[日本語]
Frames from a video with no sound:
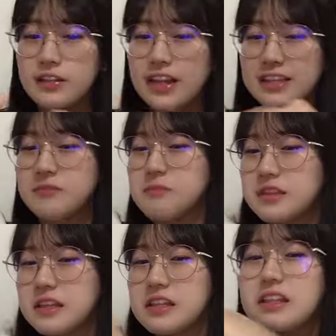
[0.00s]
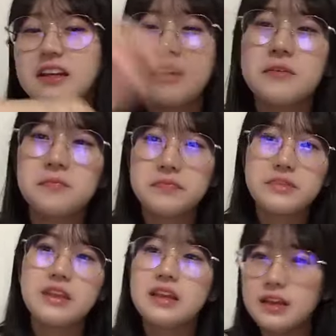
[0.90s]
とだけど円でみんなでなんか
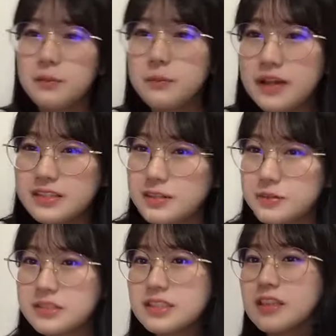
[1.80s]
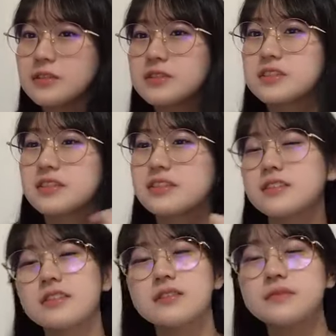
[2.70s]
回ってめっちゃ楽し
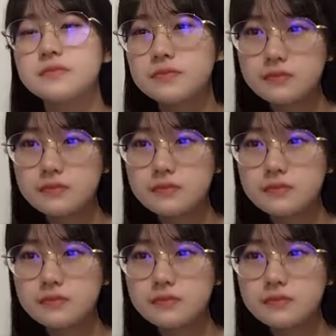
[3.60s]
かった